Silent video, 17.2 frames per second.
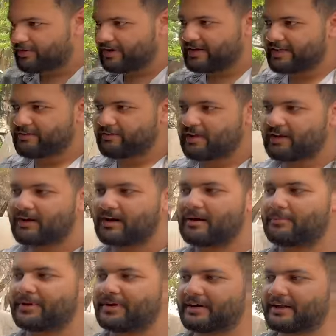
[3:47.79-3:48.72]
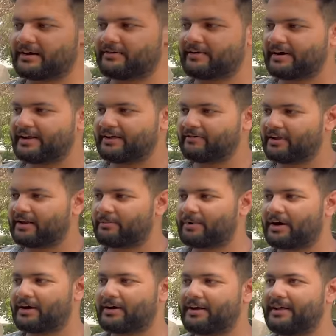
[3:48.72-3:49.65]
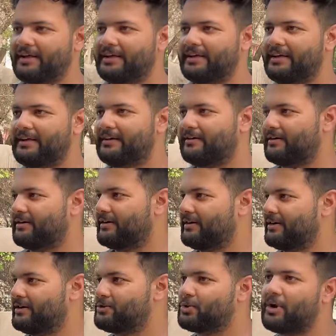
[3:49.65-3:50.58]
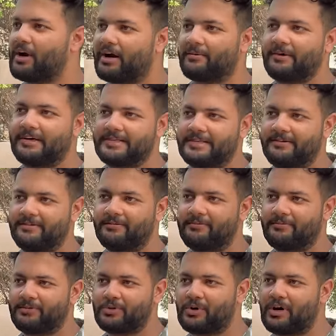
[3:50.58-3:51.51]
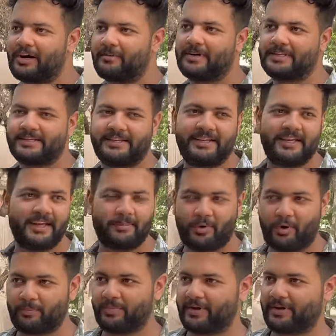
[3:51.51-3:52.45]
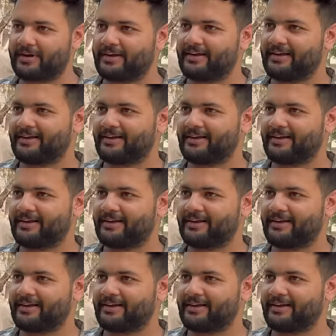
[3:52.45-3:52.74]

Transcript: वेल्डिंग वाला काम नहीं करा वेल्डिंग वाला पार्ट नहीं है कि जुगाड़बाजी जुगाड़बाजी नहीं है प्रॉपर आप